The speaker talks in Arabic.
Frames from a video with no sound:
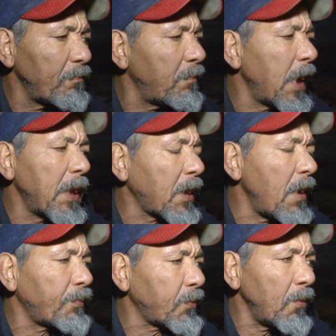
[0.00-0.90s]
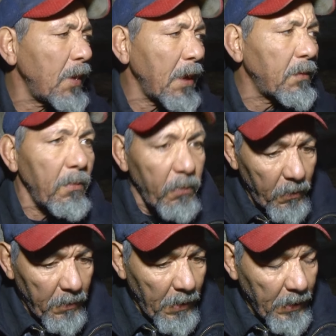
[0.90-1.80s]
ما يتلبطوا لحد
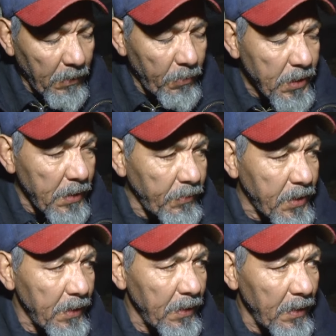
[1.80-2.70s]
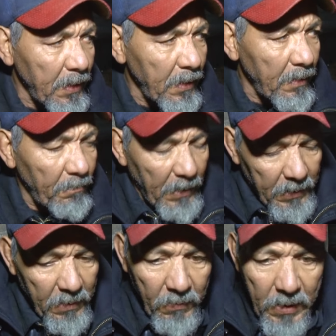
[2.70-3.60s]
وين عندي باش نمشي
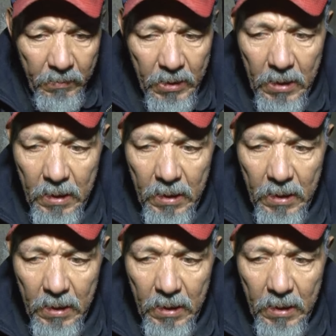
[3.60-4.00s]
عندي صحتك